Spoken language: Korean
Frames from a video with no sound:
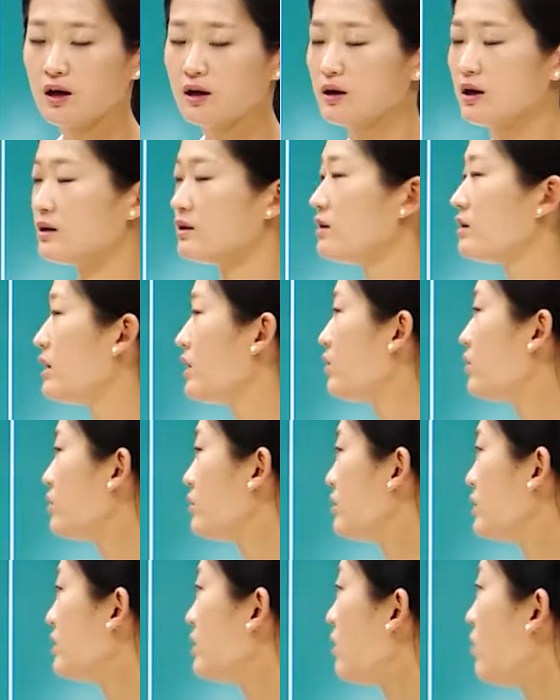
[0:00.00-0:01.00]
라는
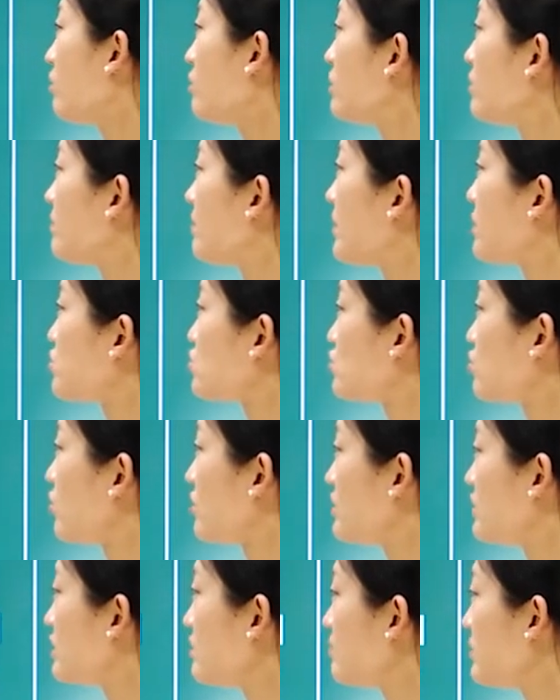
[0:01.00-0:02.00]
내용을 언급해주고
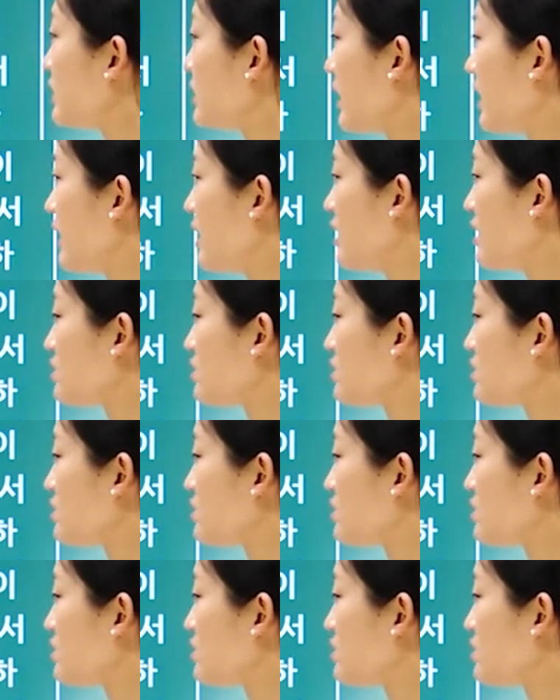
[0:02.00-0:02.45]
있습니다.